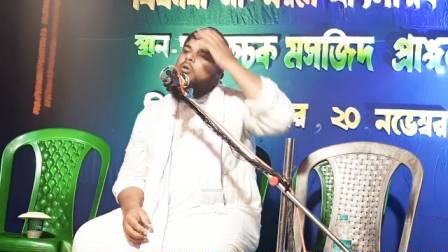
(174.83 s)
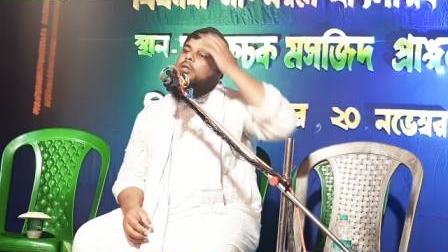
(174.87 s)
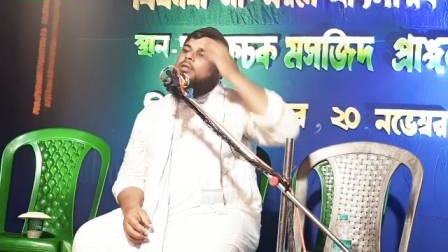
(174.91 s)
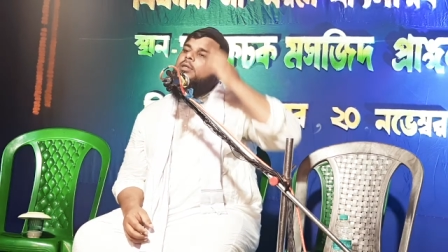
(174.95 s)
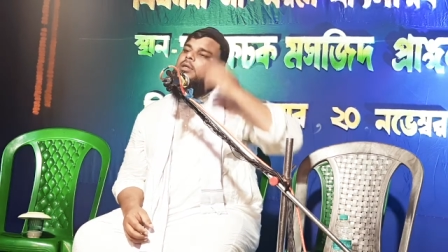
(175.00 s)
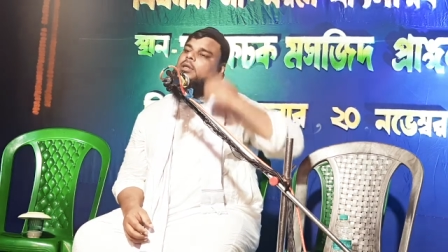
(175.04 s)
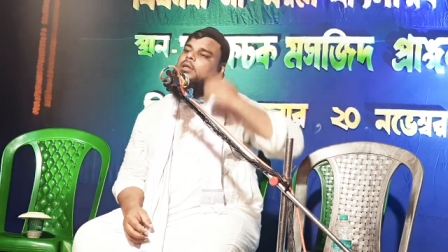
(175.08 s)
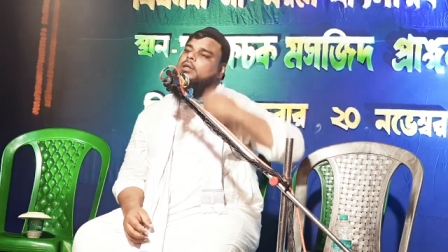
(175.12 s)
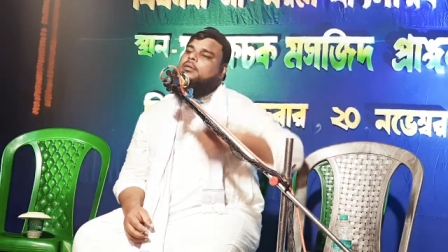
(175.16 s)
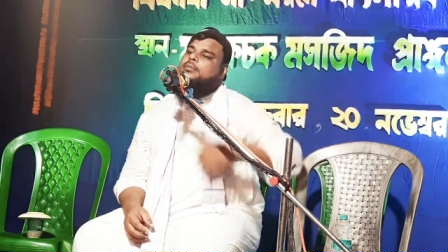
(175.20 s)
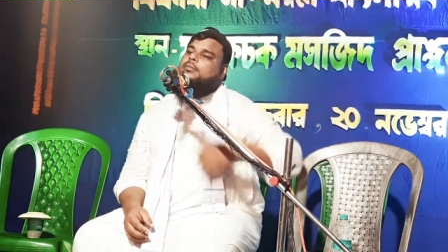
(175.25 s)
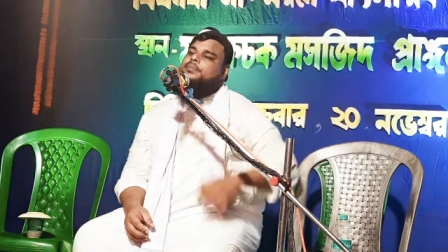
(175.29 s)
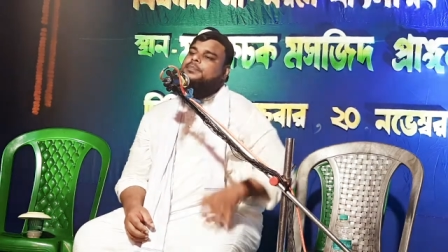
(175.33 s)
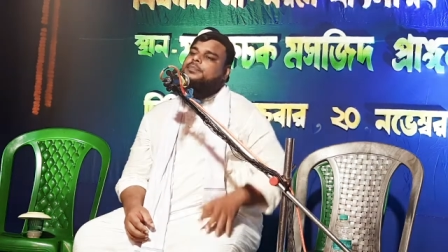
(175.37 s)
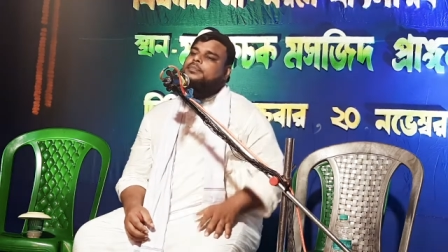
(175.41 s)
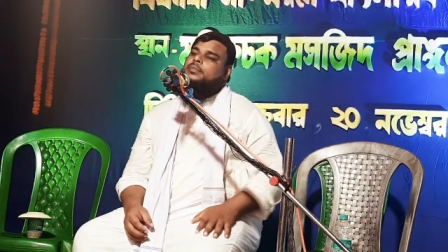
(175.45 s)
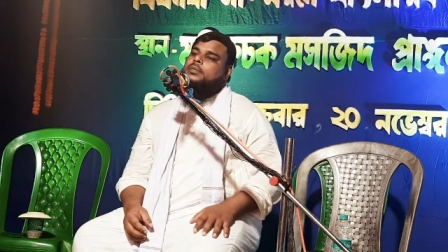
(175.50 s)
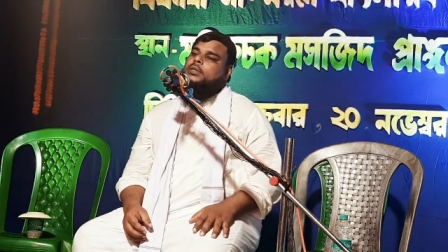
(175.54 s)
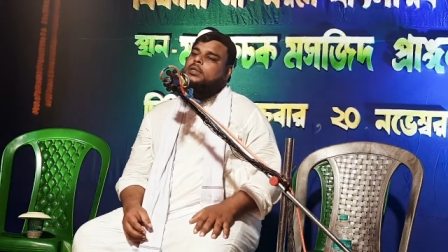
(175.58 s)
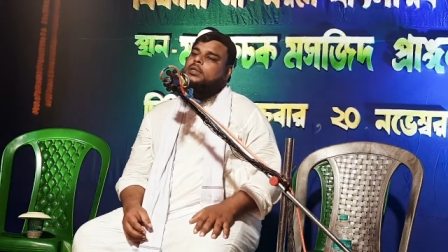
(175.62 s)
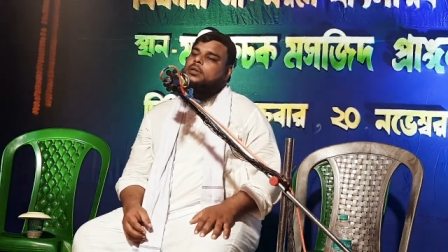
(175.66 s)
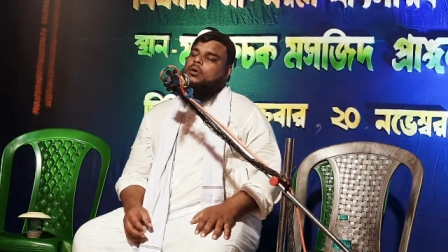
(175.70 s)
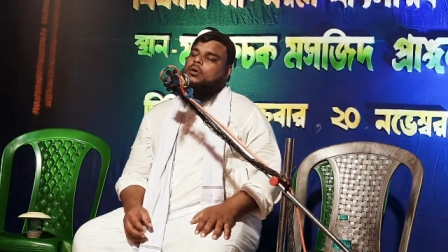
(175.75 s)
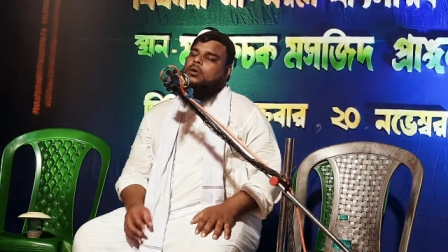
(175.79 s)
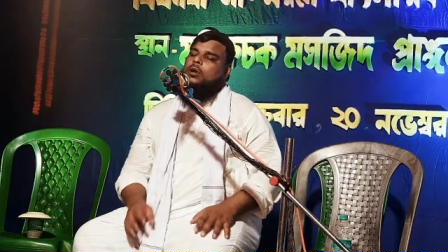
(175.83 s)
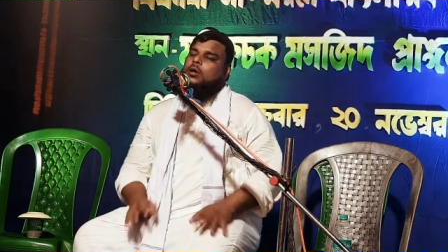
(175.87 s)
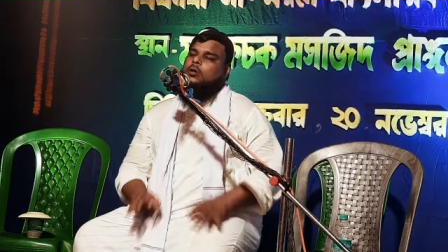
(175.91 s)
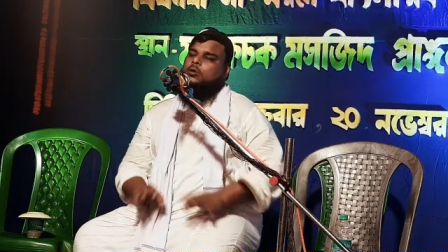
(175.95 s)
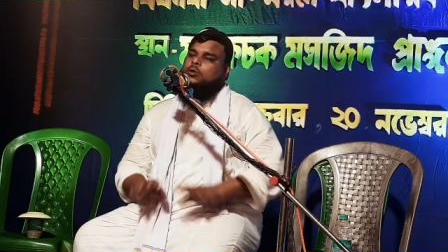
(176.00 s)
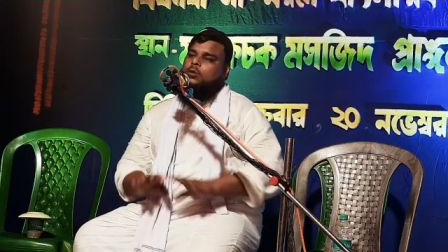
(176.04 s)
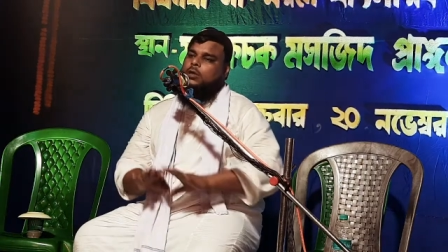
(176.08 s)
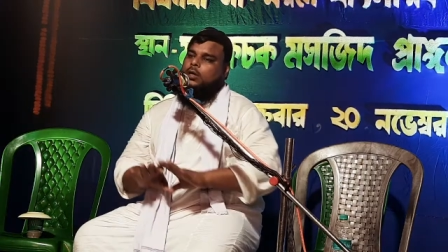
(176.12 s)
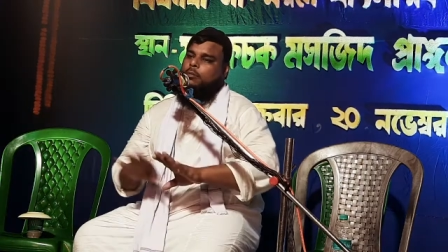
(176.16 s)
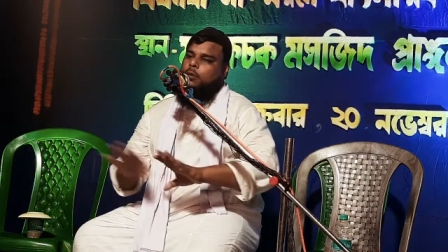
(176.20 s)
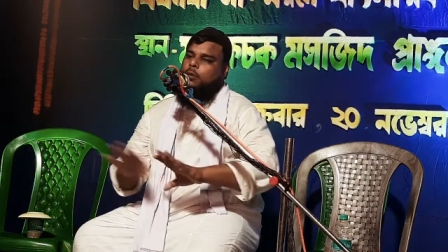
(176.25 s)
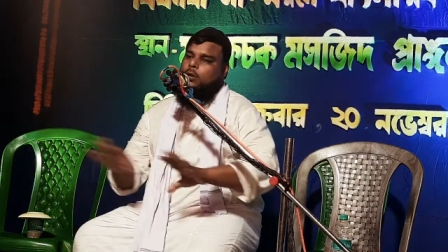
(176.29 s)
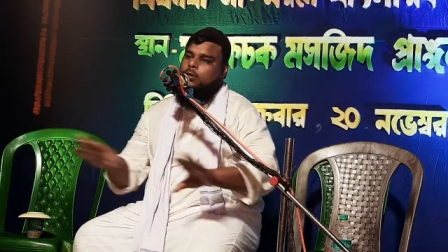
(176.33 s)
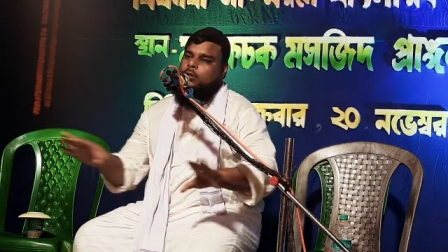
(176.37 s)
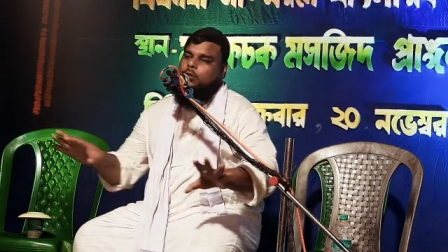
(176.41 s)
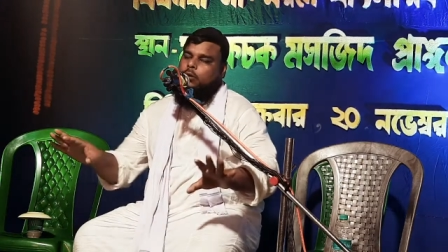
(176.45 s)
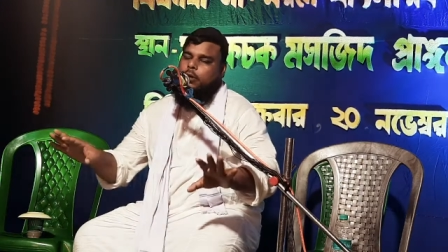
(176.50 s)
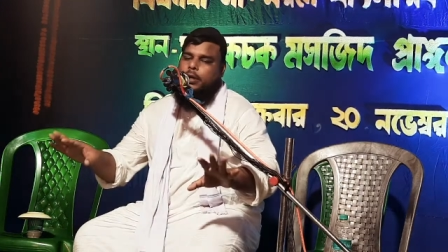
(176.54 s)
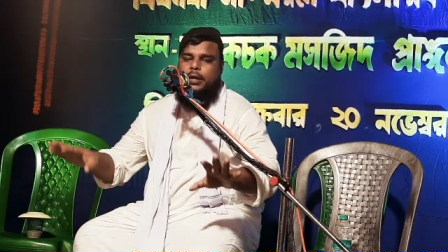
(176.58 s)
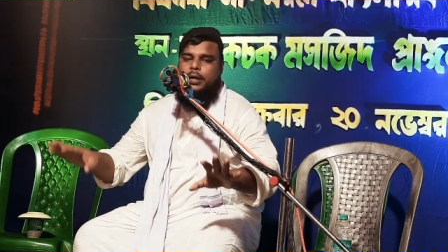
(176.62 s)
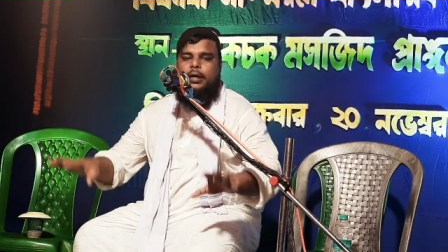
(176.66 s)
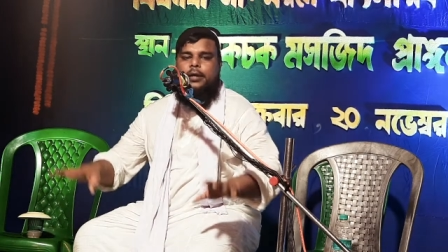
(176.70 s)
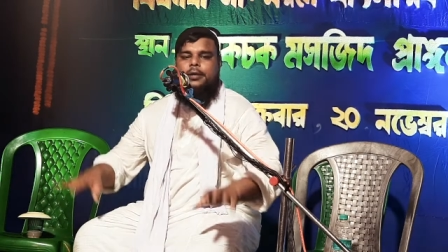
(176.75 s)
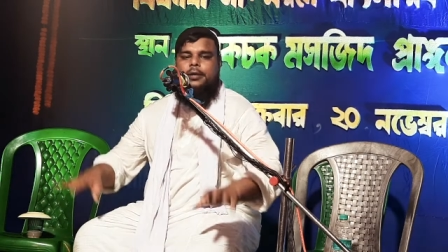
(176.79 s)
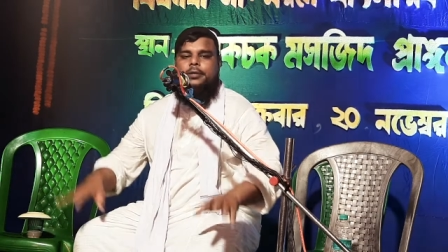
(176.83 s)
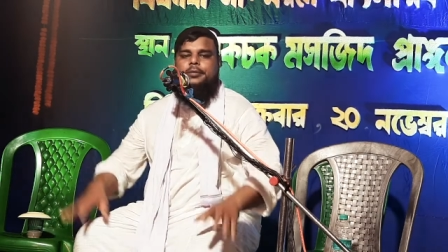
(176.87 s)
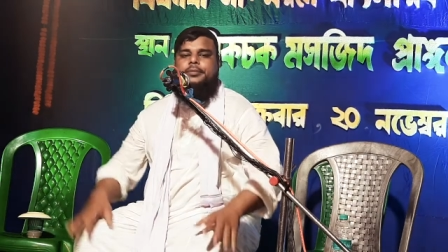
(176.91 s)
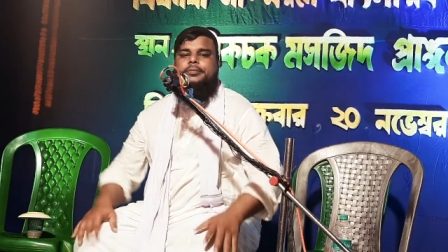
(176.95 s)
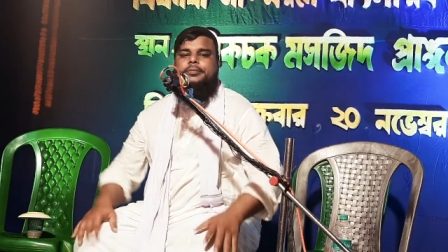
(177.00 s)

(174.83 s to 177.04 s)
করে দিলেন রক্তটা বন্ধ হয়ে গেল